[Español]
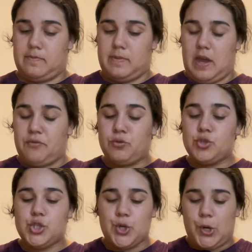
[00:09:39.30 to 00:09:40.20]
ya
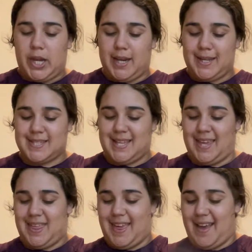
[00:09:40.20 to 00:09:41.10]
funcioné en este
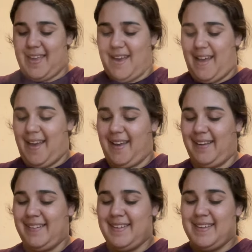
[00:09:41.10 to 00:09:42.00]
día ya.
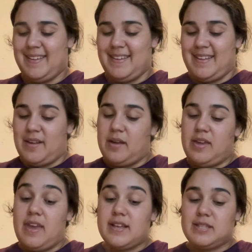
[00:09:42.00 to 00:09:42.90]

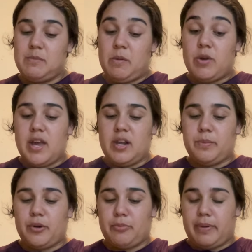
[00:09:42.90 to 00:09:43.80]
Y así me voy a ir
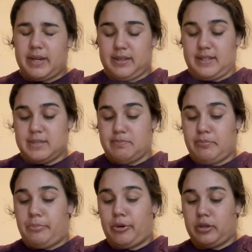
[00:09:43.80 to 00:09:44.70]
por partes
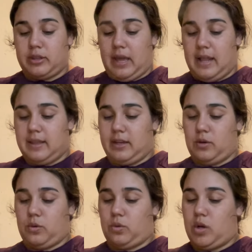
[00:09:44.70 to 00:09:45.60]
por tal de
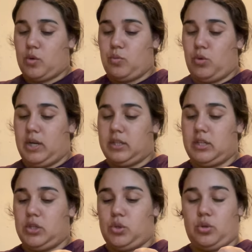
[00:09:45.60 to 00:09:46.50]
no acumular
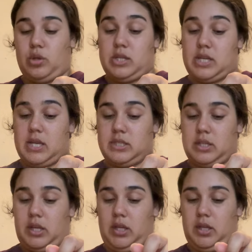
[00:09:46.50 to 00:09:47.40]
tanto desastre.